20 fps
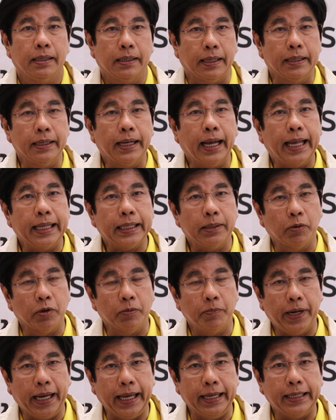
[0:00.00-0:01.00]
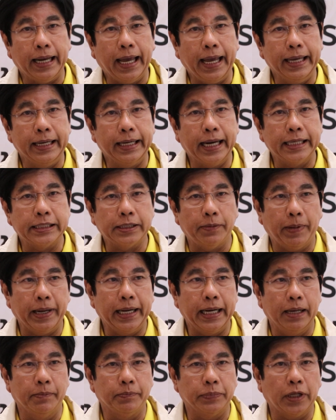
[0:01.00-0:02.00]
สินค้าสมุนไพรไทยน่าจะเป็น
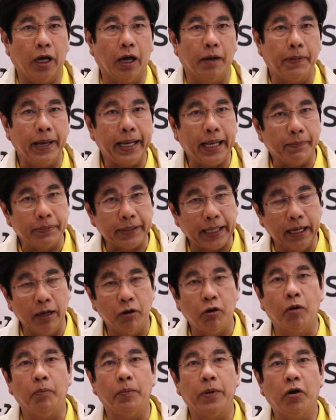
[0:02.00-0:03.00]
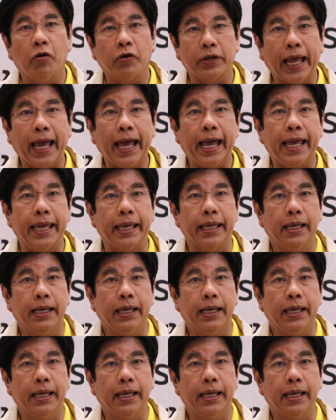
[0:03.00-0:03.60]
คำตอบให้กับสังคมโลกได้